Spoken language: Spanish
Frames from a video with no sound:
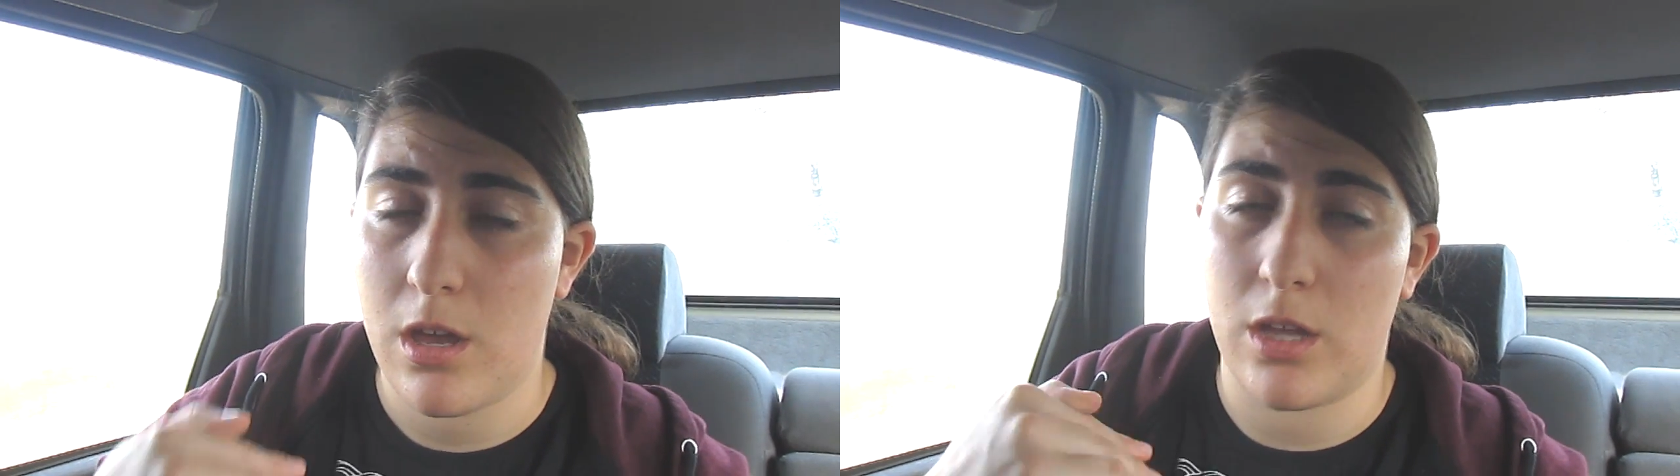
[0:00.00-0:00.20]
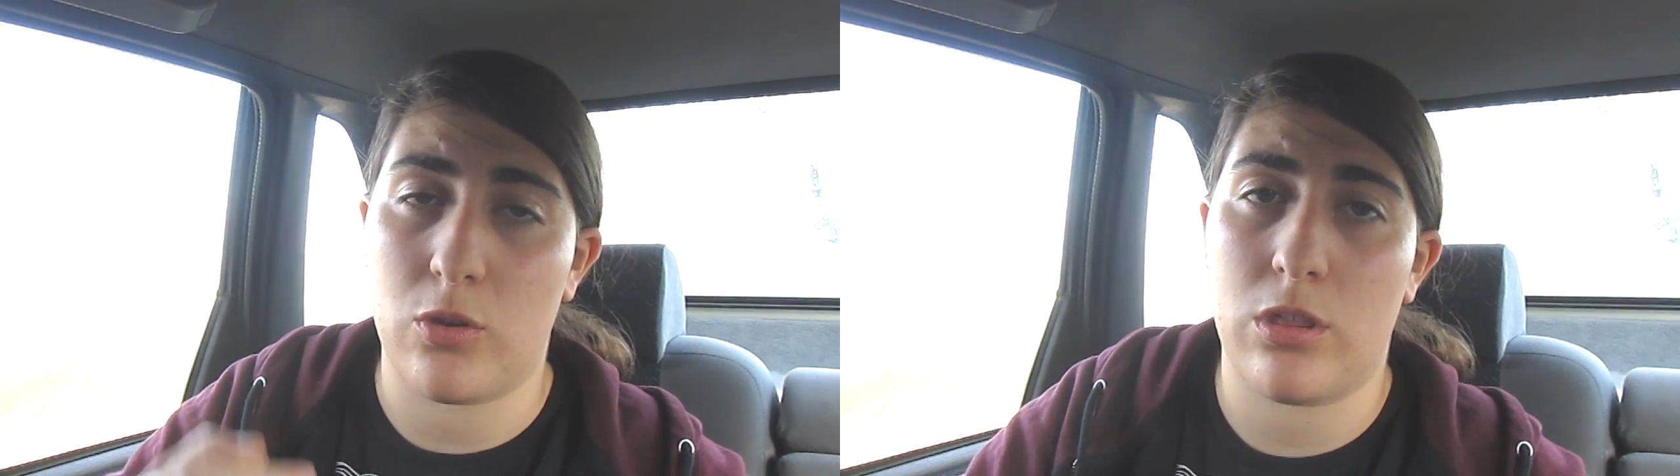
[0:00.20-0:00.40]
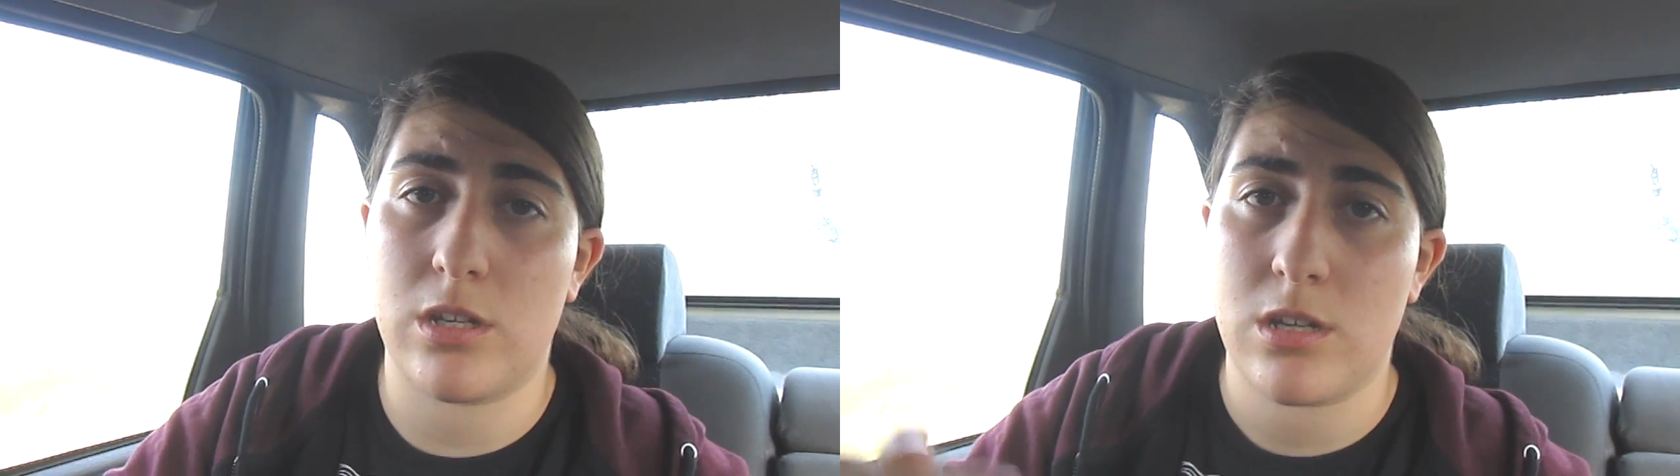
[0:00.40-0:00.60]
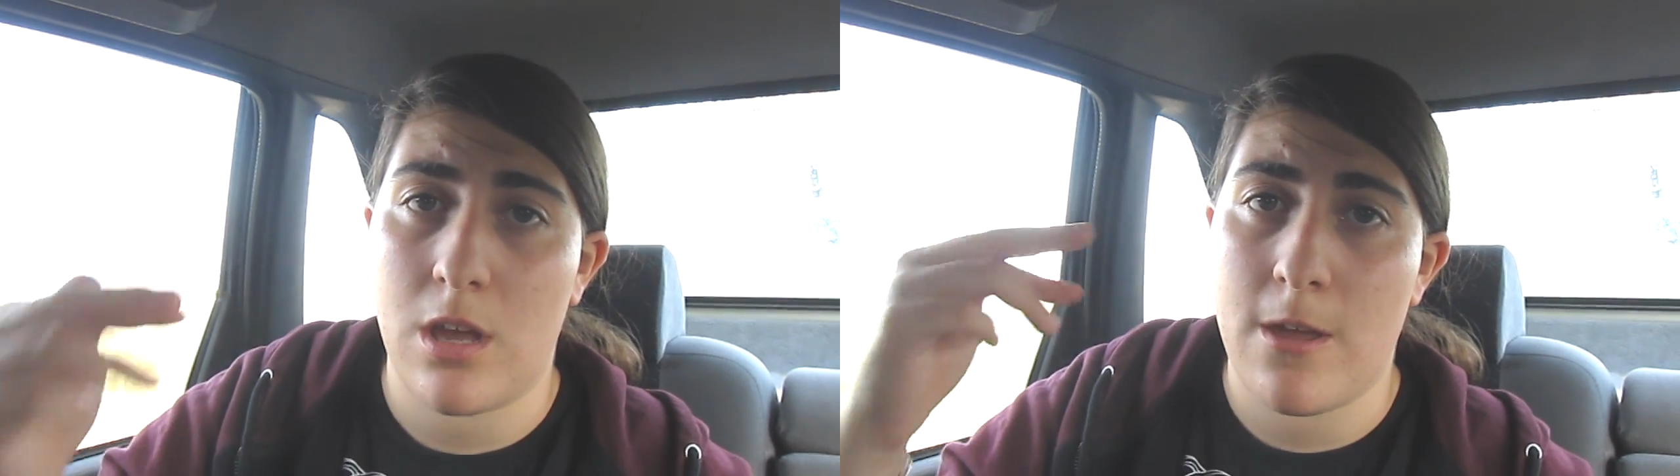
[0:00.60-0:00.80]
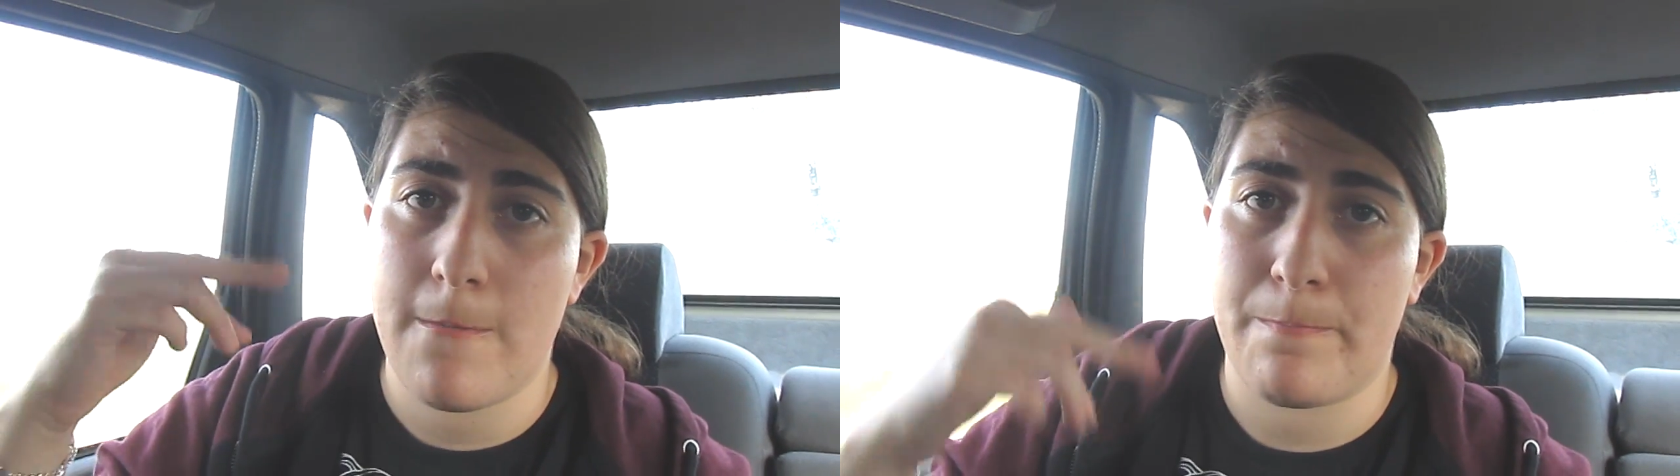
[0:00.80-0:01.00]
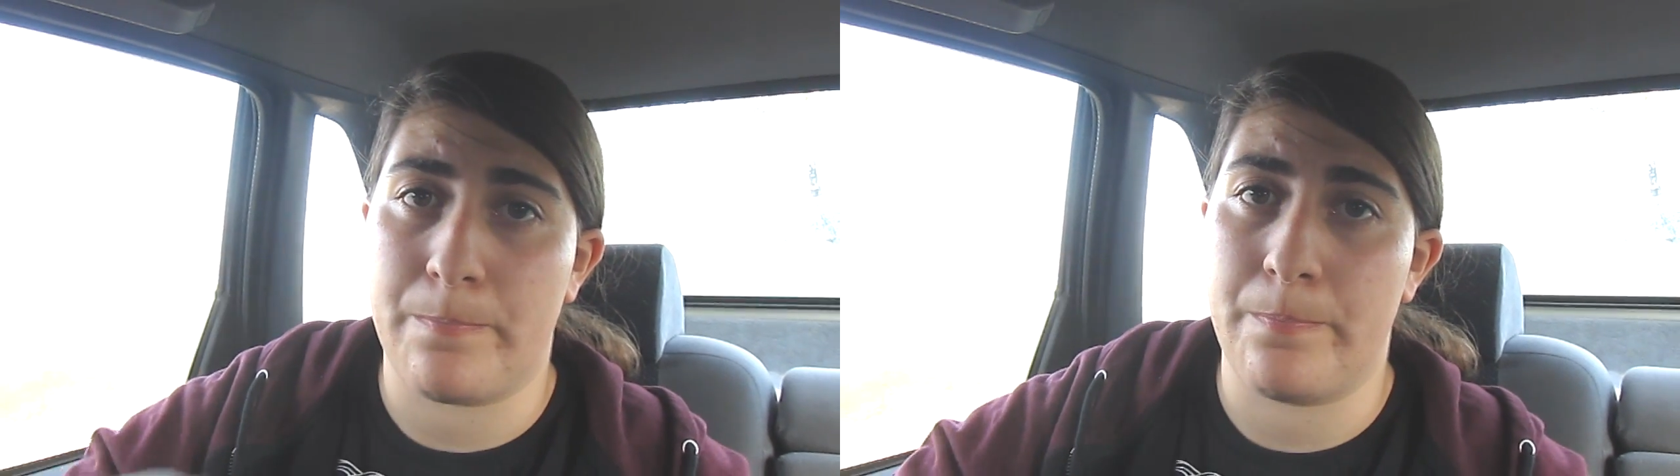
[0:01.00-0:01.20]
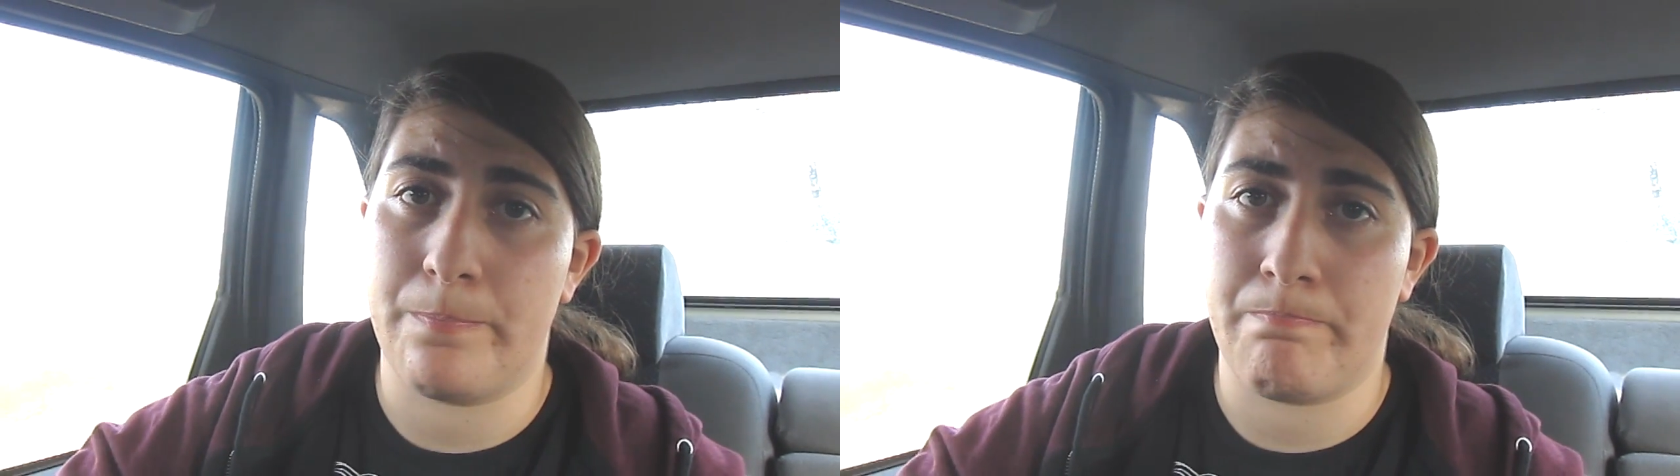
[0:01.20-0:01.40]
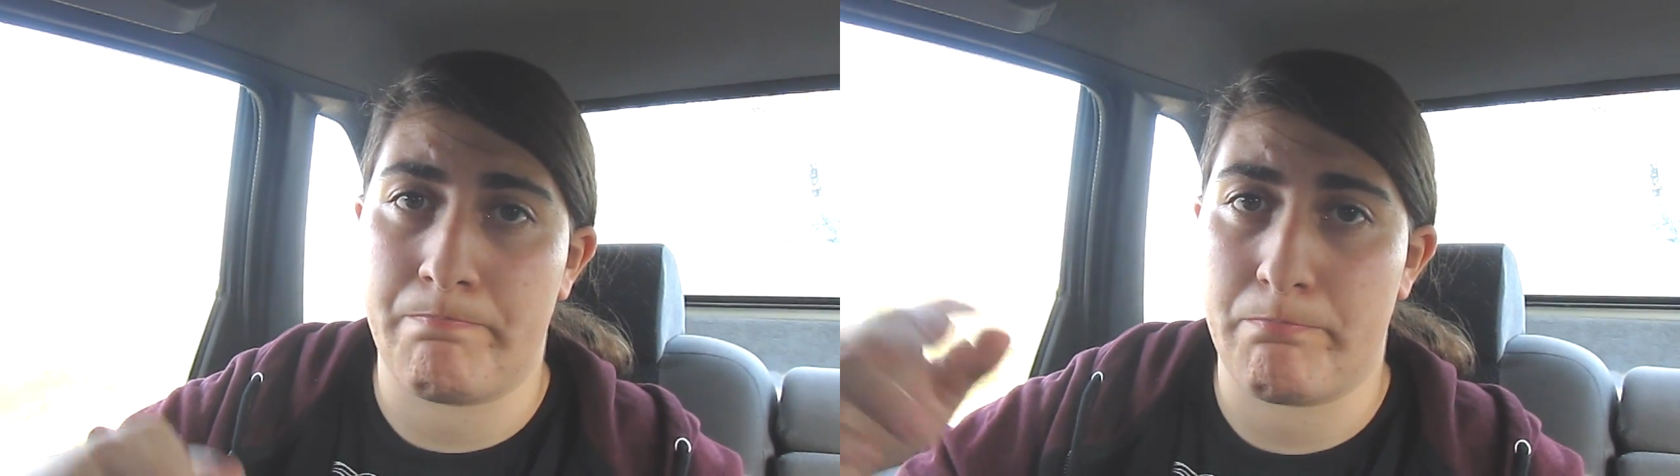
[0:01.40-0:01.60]
Entonces,
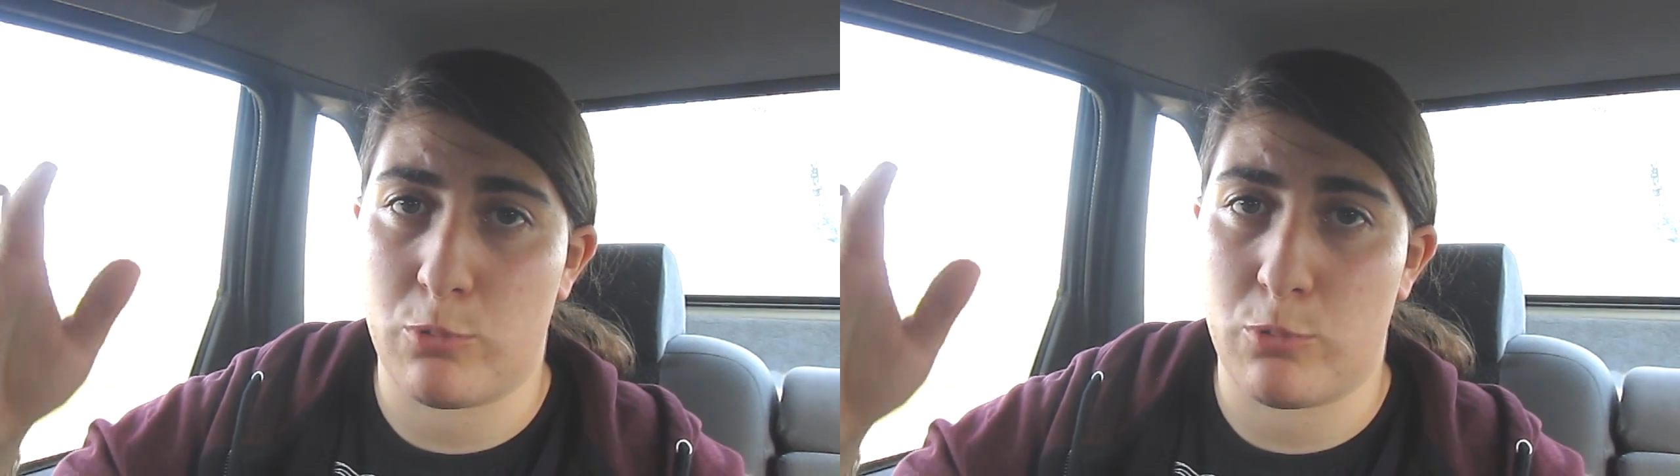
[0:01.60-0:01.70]
Mm,